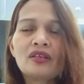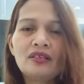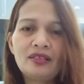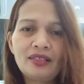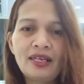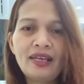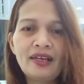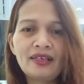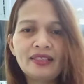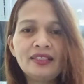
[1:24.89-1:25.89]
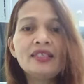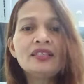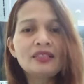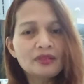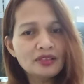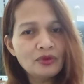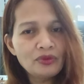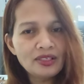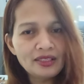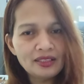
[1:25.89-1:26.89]
uh, kailangan
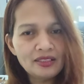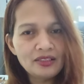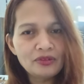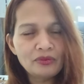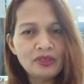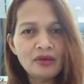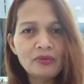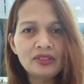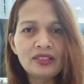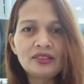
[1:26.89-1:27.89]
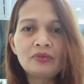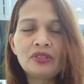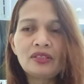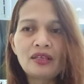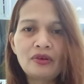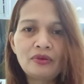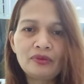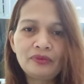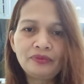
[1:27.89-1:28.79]
gawin natin ito mga kapatid sa mga taong